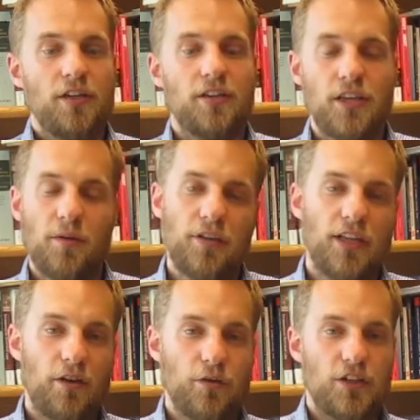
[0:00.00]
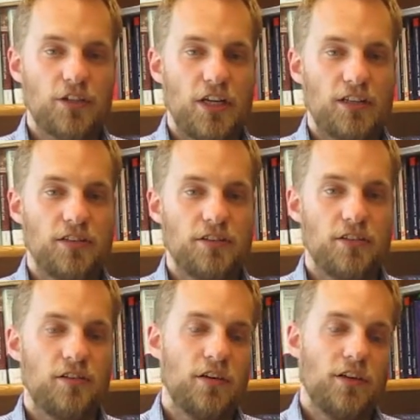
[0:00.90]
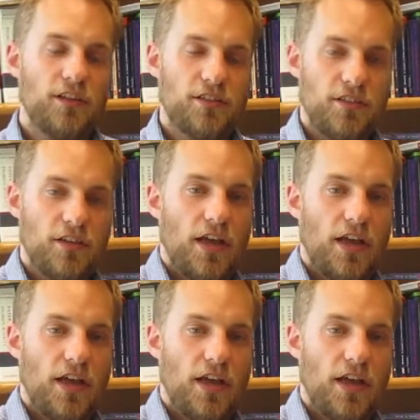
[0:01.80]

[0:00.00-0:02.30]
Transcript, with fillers: die aber dadurch gestattet sind, dass sie